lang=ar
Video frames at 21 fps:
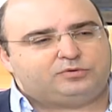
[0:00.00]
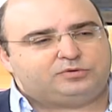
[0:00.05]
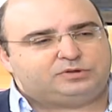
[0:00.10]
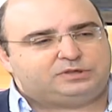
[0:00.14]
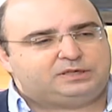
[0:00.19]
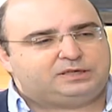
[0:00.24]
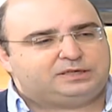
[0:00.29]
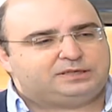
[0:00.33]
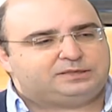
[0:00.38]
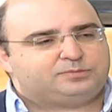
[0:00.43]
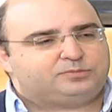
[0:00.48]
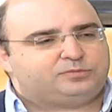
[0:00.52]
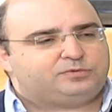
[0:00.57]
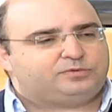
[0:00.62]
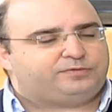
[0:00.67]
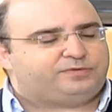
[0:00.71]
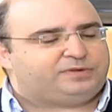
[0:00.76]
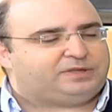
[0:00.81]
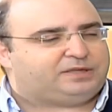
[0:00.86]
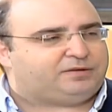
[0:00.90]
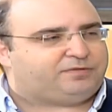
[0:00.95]
شيء
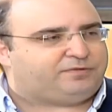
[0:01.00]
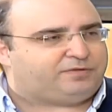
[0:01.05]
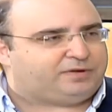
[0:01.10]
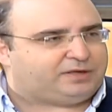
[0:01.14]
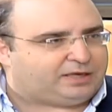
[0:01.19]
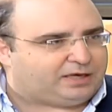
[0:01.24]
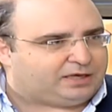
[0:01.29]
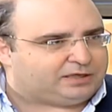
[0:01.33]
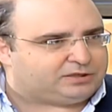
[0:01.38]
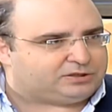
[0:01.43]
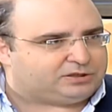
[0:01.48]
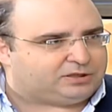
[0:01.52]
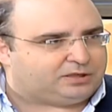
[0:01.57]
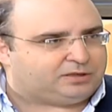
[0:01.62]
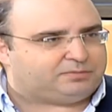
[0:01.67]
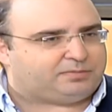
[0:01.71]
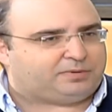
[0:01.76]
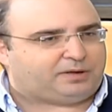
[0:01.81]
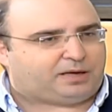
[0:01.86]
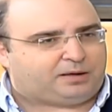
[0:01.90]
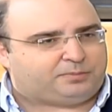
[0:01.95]
اسمه
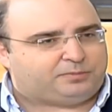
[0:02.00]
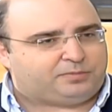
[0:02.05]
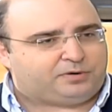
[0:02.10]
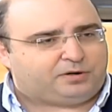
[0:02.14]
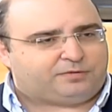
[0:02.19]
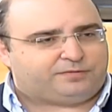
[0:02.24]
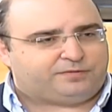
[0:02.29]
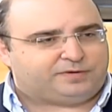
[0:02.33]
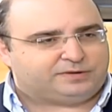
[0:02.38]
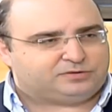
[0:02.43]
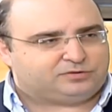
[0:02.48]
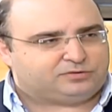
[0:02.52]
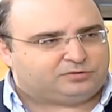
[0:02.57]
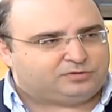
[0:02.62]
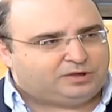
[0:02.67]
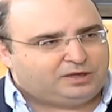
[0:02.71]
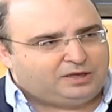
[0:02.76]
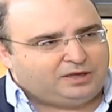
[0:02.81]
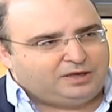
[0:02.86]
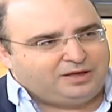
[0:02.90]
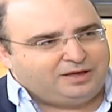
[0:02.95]
فيتريفيكيشن بيحفظوا
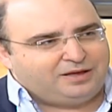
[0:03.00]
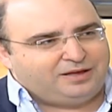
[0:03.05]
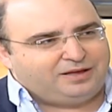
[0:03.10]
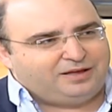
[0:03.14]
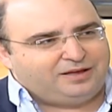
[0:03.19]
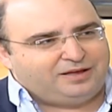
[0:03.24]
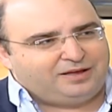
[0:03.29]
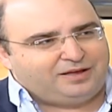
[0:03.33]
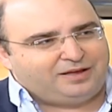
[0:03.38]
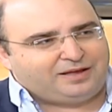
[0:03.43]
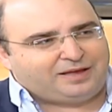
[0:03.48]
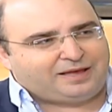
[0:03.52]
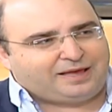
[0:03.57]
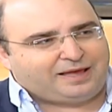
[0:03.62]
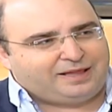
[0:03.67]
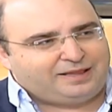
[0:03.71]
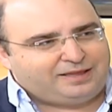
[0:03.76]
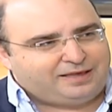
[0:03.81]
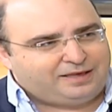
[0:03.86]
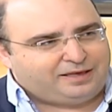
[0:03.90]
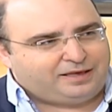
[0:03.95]
آه،
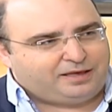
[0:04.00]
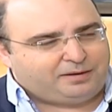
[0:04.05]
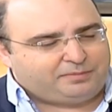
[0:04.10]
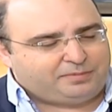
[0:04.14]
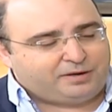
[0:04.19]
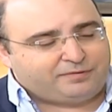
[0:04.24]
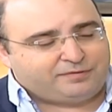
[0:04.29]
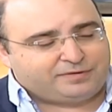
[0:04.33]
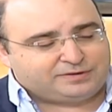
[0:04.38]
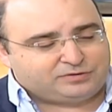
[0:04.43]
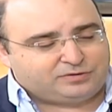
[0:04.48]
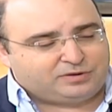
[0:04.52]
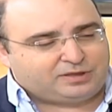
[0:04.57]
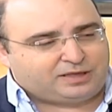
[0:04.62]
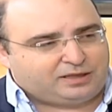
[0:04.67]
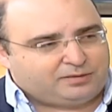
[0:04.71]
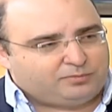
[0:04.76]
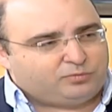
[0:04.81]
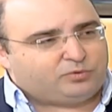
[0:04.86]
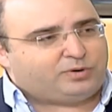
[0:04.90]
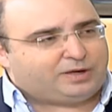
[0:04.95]
خلايا بيحفظوا
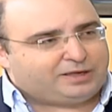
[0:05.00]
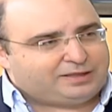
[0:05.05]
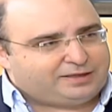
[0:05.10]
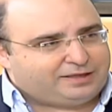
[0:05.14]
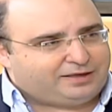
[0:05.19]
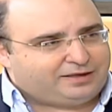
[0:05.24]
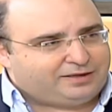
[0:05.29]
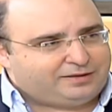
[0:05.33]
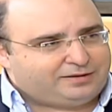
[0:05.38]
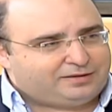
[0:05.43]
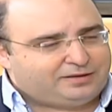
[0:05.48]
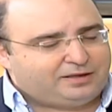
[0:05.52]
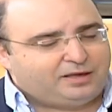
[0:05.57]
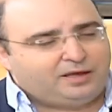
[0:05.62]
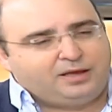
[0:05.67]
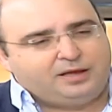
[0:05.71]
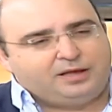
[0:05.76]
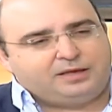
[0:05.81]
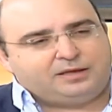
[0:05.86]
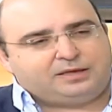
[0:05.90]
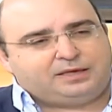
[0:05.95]
البويضات
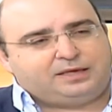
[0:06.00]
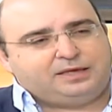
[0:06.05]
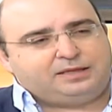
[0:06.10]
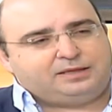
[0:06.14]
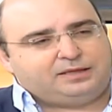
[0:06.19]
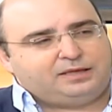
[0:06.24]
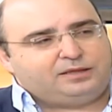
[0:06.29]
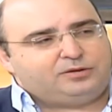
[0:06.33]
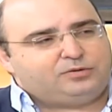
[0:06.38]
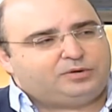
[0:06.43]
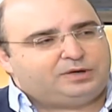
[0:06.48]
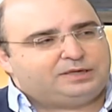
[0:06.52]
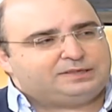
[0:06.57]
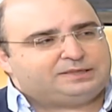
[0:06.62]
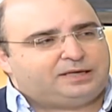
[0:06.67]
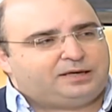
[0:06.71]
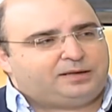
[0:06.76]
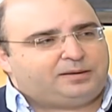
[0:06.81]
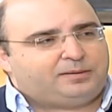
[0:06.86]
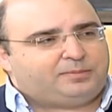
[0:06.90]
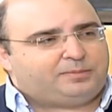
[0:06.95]
حكيت انه
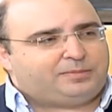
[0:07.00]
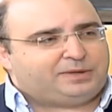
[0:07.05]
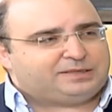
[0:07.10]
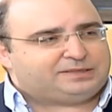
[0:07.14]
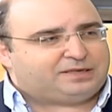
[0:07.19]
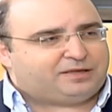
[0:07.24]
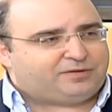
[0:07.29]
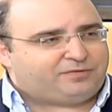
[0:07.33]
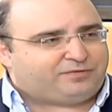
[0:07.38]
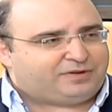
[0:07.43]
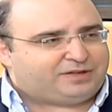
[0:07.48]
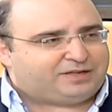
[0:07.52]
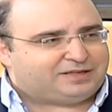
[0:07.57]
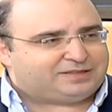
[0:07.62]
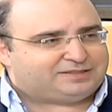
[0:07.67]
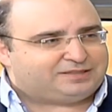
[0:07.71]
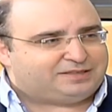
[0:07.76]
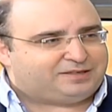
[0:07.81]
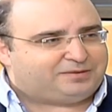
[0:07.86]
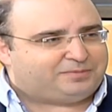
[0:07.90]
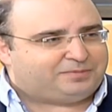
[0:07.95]
اذا ما صار في
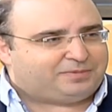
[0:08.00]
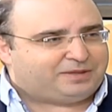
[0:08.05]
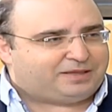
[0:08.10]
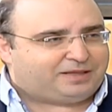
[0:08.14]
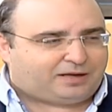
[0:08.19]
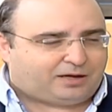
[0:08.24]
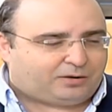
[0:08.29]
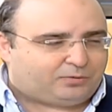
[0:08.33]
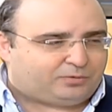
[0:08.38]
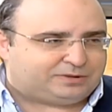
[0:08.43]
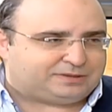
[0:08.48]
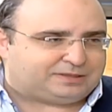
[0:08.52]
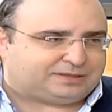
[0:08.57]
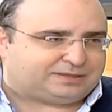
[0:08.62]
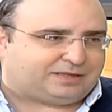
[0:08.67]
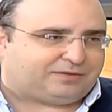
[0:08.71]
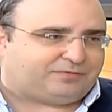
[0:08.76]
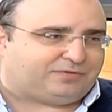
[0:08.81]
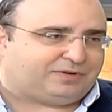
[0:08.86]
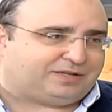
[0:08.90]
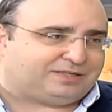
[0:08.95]
نصيب او اذا
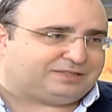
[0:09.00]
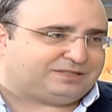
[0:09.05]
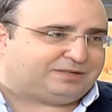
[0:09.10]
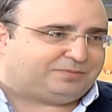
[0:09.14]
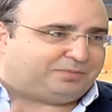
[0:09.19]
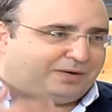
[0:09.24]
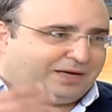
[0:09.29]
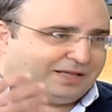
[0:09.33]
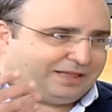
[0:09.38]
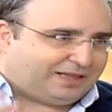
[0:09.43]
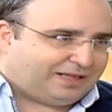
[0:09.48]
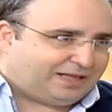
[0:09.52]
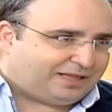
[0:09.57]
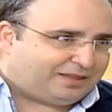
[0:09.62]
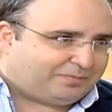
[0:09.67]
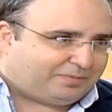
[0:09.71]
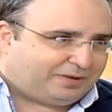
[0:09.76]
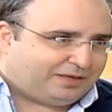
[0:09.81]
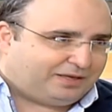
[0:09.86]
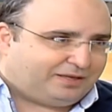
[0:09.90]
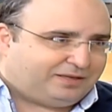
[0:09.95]
صار في نصيب بعد ال
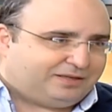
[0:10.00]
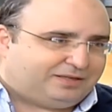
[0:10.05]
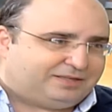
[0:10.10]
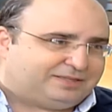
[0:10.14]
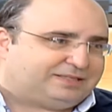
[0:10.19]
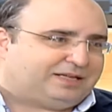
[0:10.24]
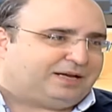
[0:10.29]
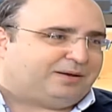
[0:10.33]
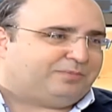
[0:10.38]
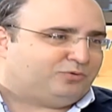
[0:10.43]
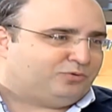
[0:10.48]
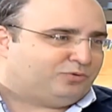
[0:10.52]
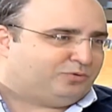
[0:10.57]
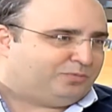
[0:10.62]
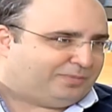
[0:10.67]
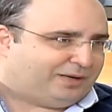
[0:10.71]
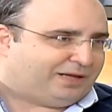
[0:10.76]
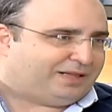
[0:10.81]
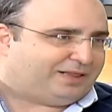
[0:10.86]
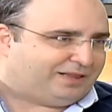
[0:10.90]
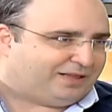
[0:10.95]
40
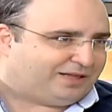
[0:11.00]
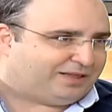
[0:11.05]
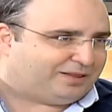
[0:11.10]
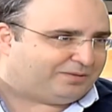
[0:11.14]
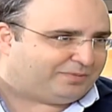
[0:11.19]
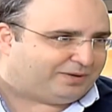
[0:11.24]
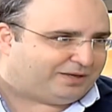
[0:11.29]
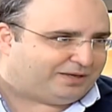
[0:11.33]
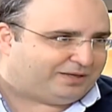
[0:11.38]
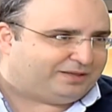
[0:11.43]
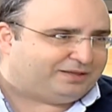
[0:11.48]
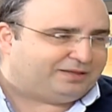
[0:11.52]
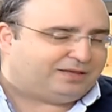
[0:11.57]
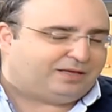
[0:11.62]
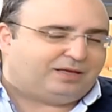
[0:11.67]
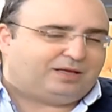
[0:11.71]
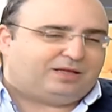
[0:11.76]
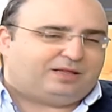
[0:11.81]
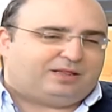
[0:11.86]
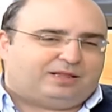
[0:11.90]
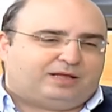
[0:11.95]
يستعملوهم بعد ال 40
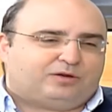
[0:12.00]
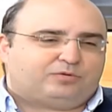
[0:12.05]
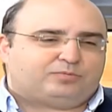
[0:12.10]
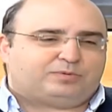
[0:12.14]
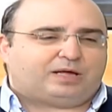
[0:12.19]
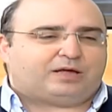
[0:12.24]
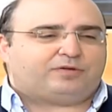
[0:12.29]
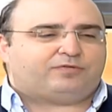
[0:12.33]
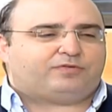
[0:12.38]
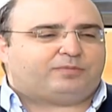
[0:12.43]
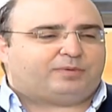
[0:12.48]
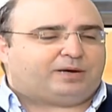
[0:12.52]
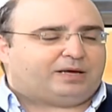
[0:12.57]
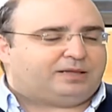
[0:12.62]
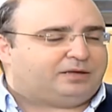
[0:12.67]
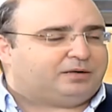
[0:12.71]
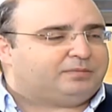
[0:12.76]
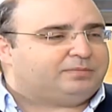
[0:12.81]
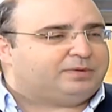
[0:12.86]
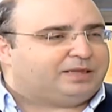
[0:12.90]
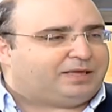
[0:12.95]
لانه بتعرفي مع
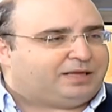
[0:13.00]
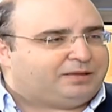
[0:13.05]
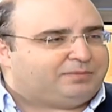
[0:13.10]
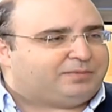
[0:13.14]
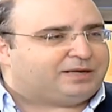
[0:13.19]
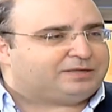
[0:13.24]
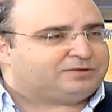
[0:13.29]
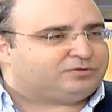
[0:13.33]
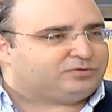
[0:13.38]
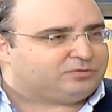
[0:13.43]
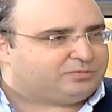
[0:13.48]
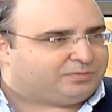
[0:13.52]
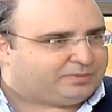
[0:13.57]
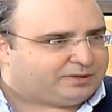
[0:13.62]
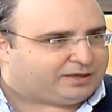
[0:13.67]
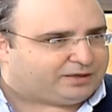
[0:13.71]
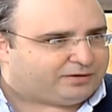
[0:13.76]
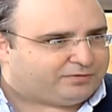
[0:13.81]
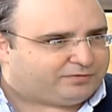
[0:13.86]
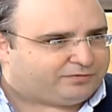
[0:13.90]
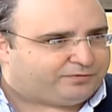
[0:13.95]
العمر هالمخزون
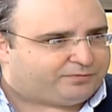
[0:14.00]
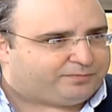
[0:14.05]
بخف